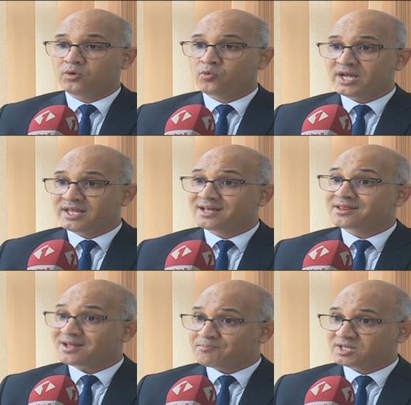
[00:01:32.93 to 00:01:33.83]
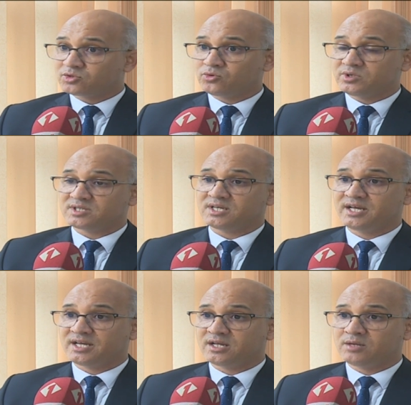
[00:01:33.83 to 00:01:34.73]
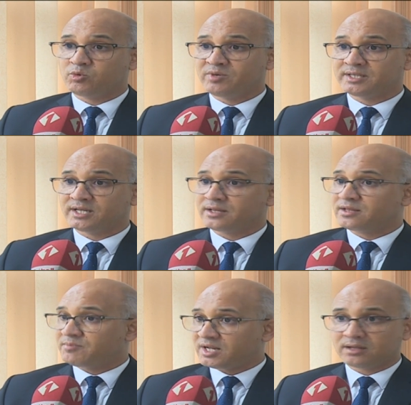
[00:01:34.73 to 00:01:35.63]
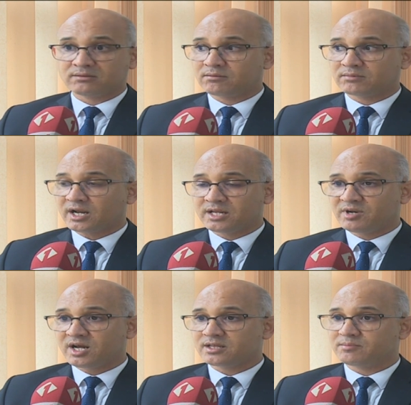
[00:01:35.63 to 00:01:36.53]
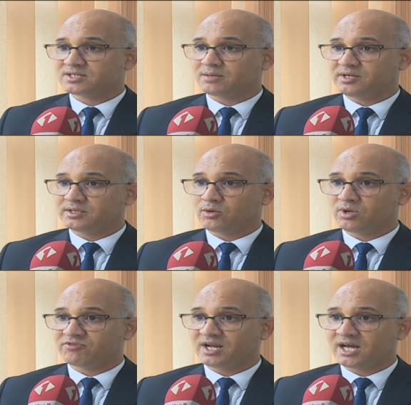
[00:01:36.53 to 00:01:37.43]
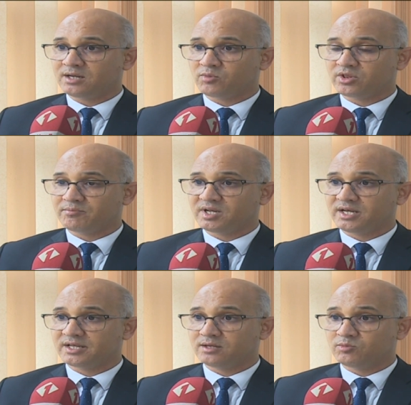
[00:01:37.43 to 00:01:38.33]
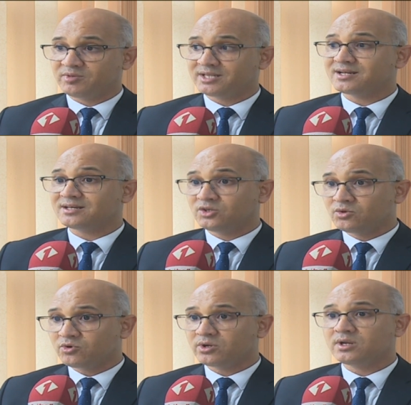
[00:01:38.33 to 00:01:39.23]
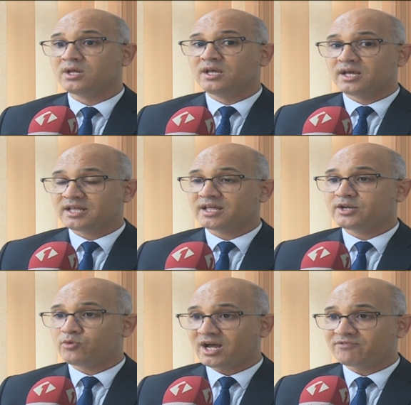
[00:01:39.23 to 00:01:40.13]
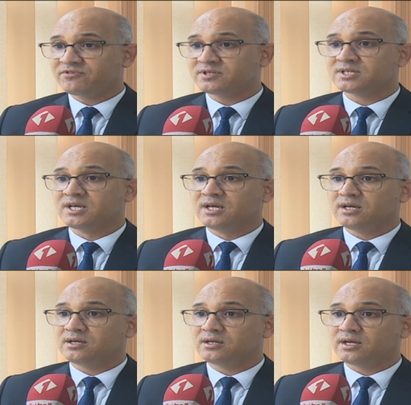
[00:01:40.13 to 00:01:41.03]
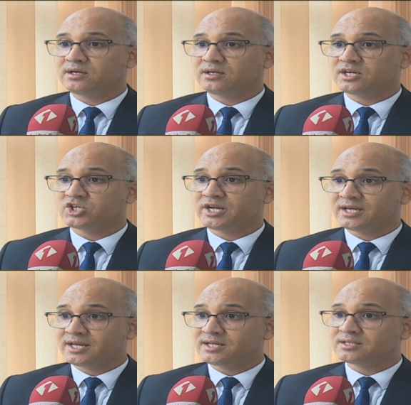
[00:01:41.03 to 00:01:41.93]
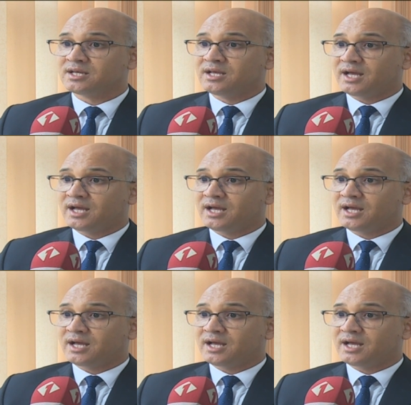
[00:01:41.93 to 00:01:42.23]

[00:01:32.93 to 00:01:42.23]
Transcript: وإذا انضمت تونس إلى هذه المبادرة ضمن تقريبا أكثر من 70 دولة في العالم منضمة إلى هذه المبادرة يمكن هذا أن يحفز آه، آه، الشركات